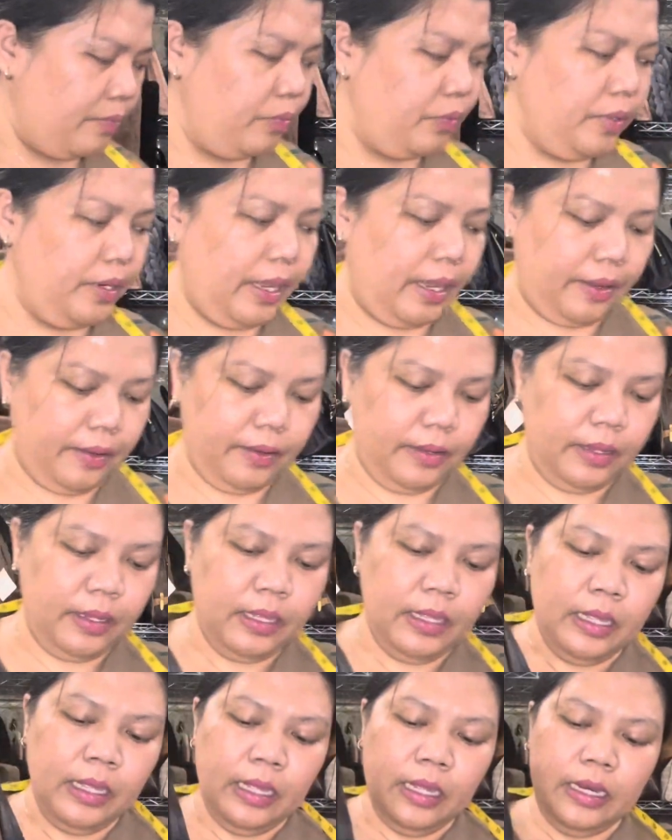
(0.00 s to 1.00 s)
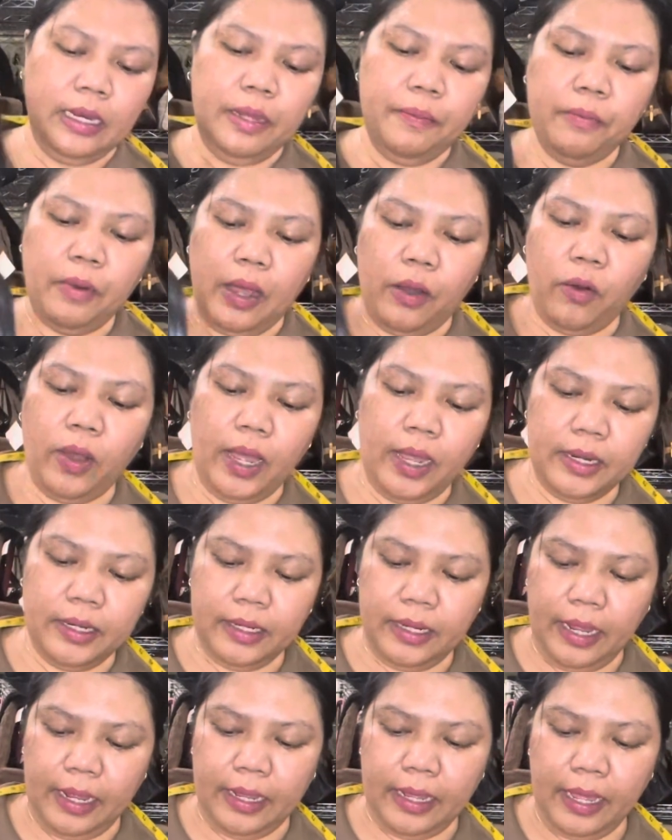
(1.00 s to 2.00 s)
bunda ini bawaan
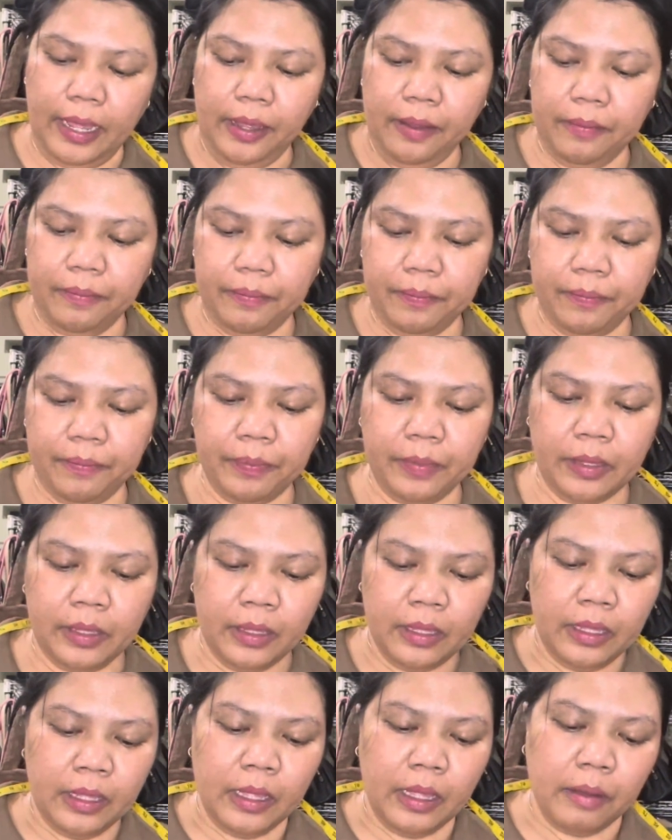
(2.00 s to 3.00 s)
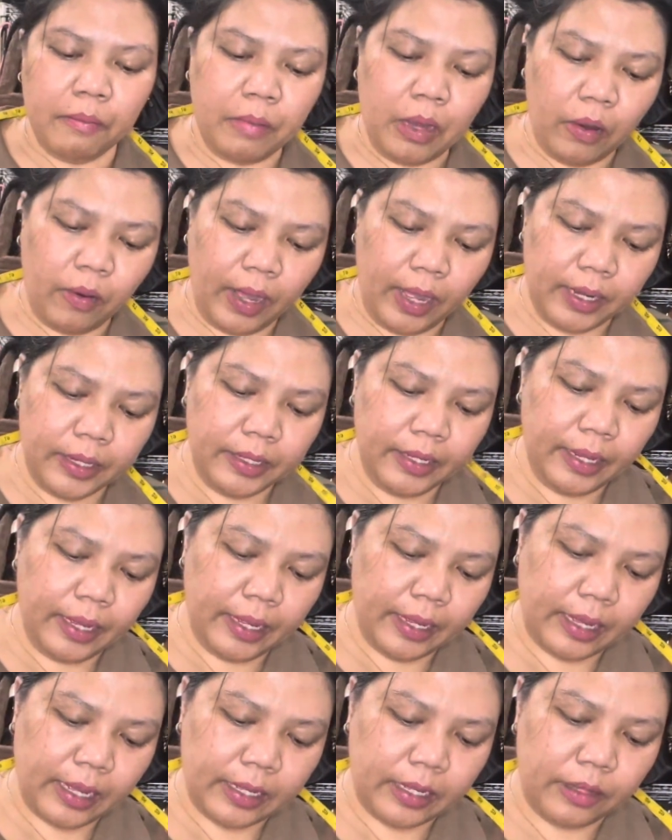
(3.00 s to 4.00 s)
dia ya bawaan dia
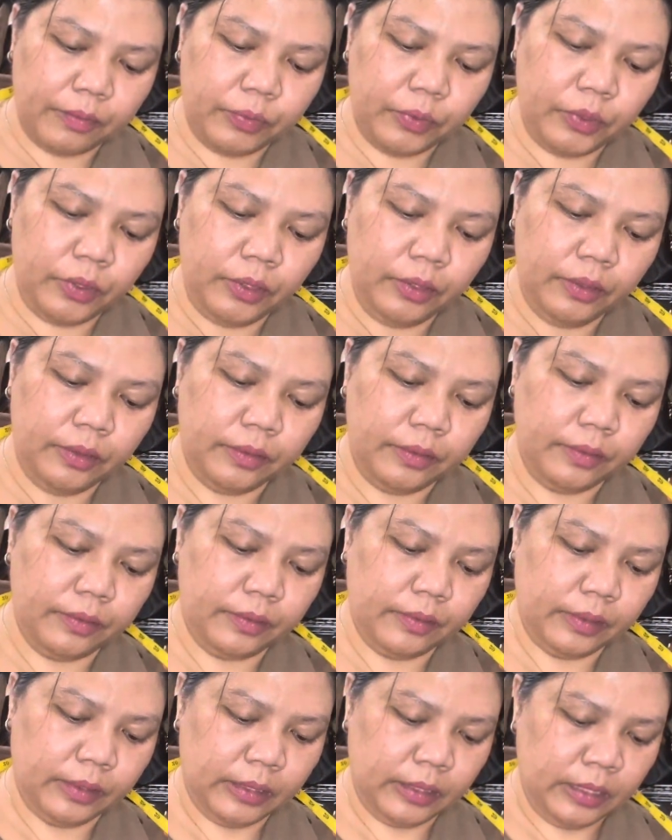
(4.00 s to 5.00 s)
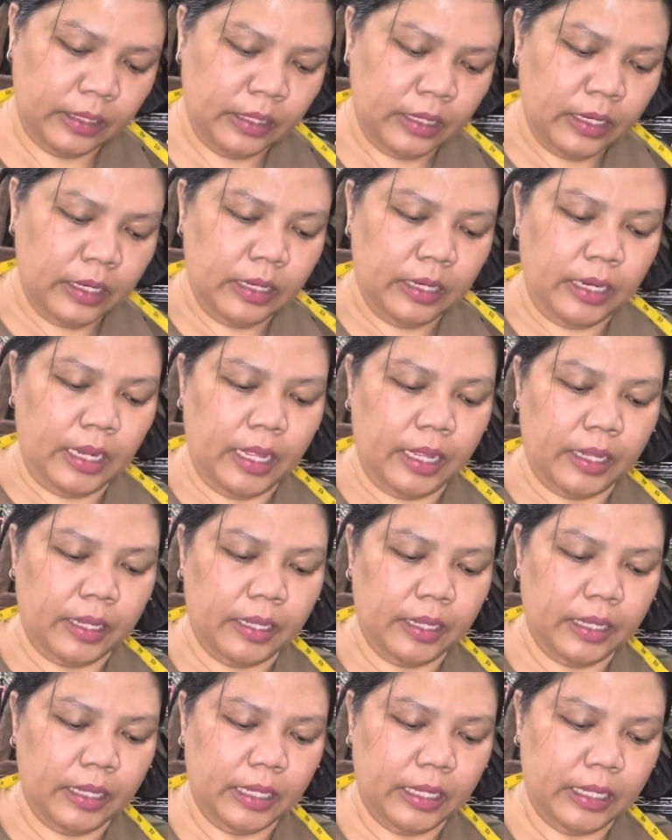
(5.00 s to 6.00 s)
ya kakak bun nah
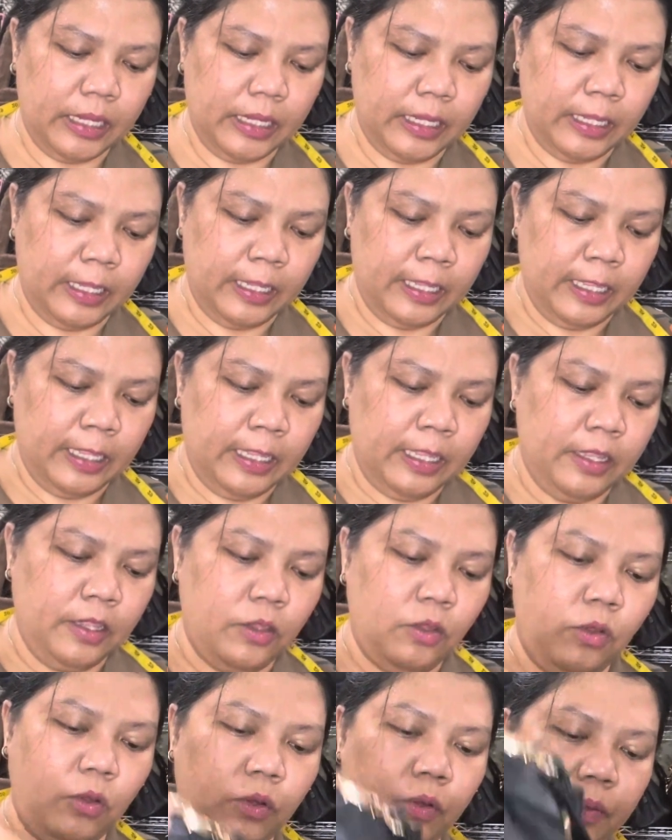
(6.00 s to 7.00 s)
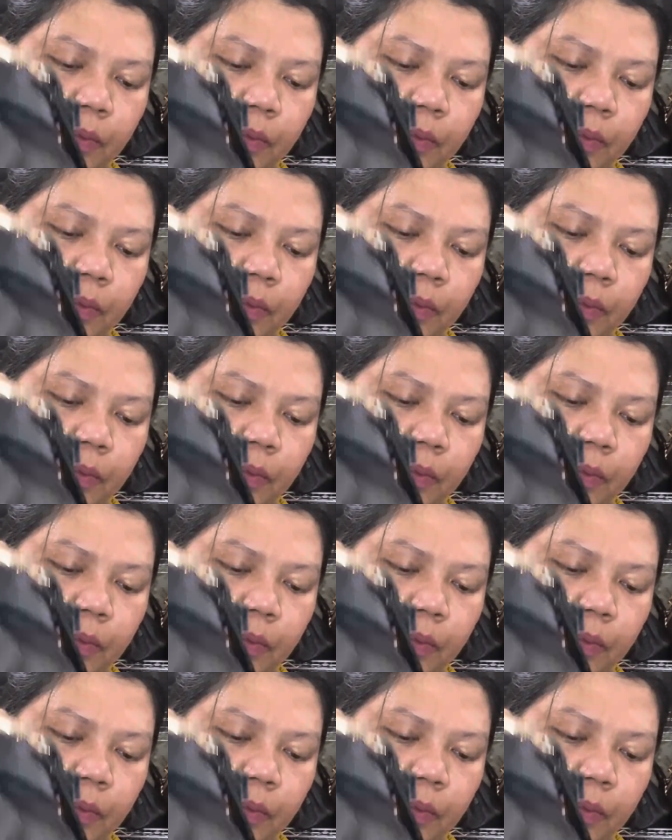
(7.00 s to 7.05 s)
tuh